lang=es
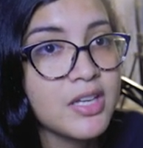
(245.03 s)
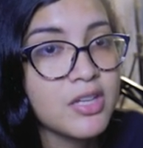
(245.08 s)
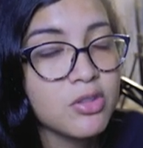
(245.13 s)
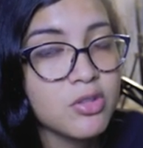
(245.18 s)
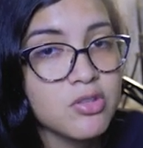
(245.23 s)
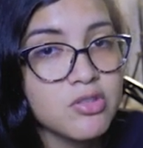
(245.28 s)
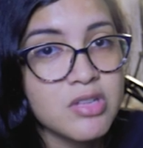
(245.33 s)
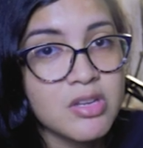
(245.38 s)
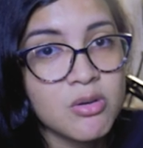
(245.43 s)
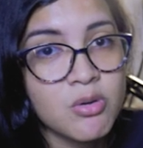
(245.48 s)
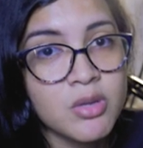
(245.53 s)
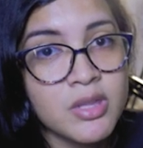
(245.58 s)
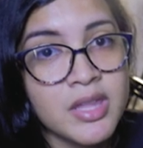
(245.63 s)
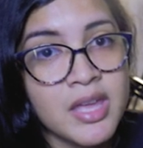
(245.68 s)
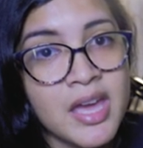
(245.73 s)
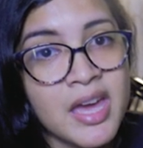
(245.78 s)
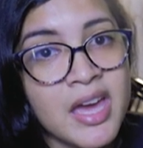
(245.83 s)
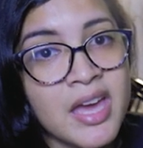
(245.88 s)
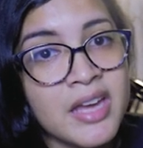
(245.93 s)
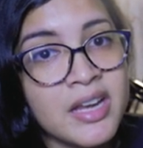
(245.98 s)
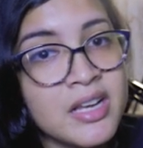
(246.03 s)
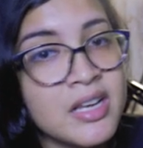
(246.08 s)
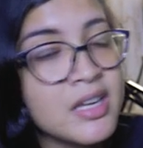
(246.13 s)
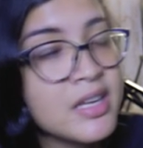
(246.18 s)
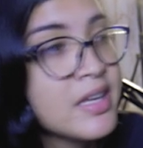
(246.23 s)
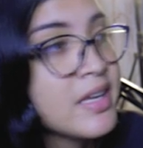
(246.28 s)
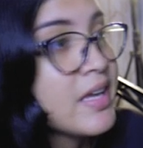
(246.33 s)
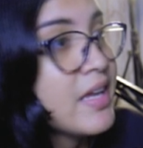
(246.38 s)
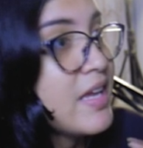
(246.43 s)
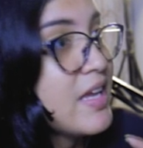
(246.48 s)
Entonces lo ideal
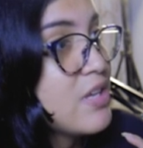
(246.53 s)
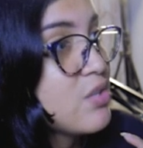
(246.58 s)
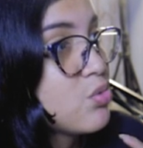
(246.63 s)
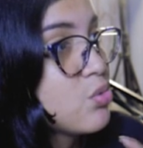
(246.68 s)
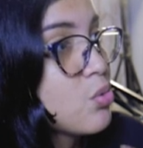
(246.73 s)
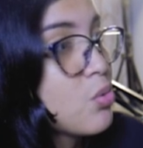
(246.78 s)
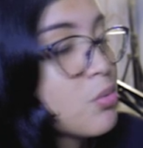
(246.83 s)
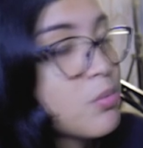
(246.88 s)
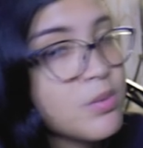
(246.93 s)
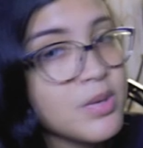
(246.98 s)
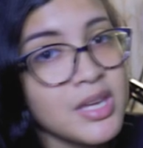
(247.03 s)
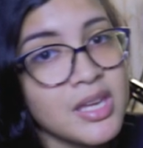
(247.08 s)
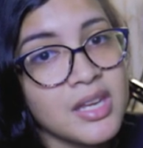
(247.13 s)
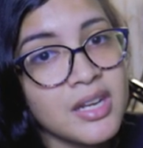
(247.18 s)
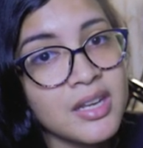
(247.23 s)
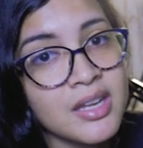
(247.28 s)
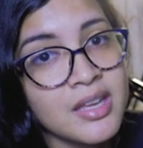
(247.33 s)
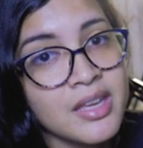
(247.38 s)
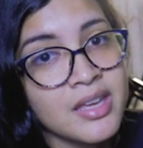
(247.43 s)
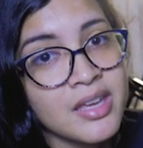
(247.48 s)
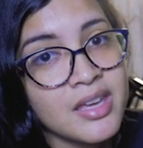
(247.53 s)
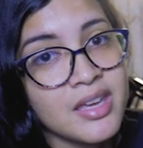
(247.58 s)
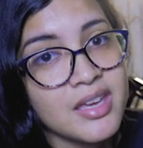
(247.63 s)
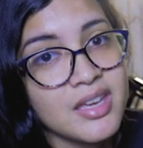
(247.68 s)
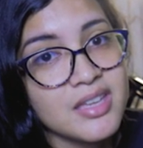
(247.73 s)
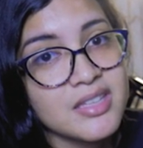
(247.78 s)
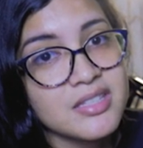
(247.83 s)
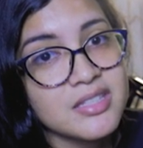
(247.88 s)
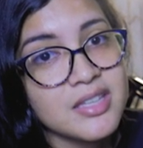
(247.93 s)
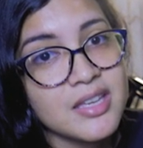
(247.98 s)
es subir
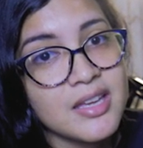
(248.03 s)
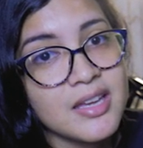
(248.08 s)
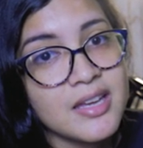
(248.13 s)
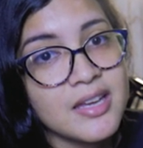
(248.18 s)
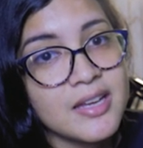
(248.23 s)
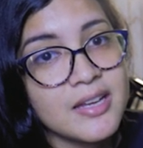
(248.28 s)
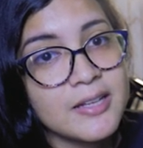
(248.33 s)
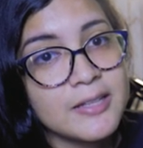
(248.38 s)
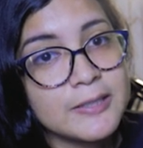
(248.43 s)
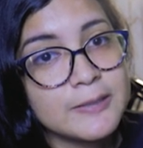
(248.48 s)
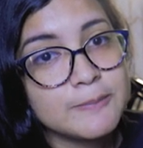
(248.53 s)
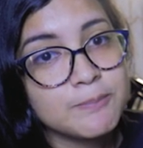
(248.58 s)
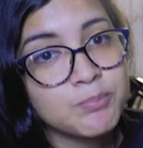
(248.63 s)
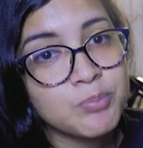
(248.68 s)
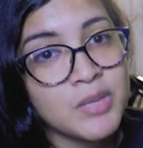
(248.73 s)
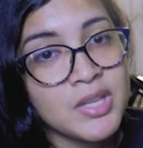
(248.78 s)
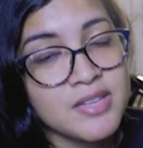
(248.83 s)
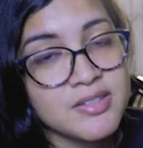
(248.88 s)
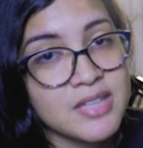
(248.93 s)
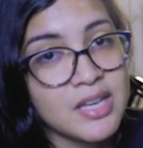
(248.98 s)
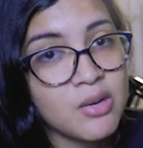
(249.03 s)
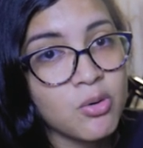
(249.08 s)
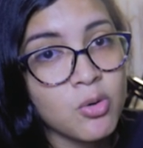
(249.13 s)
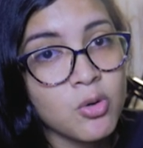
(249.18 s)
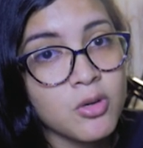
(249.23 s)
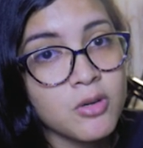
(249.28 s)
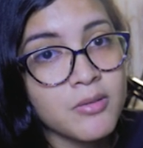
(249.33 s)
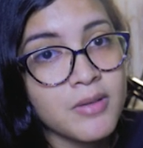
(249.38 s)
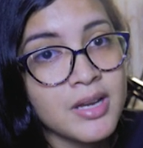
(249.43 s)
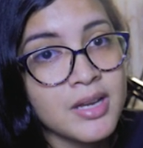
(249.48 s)
esa, mm, esa curva